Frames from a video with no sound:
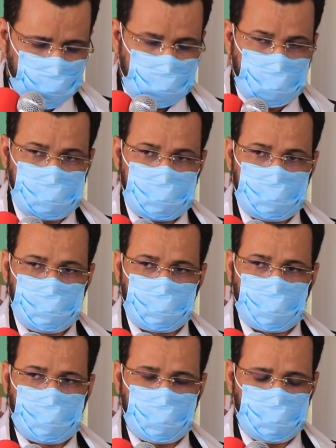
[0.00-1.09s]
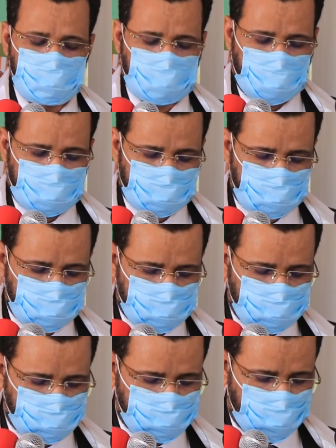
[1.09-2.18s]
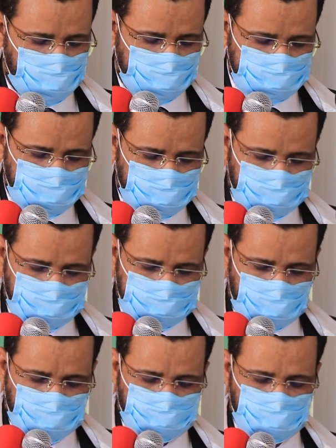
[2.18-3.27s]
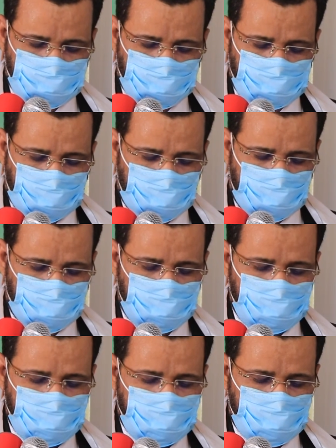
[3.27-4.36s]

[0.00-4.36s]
الذي يمثل تحقيقه أحد الأهداف الكبرى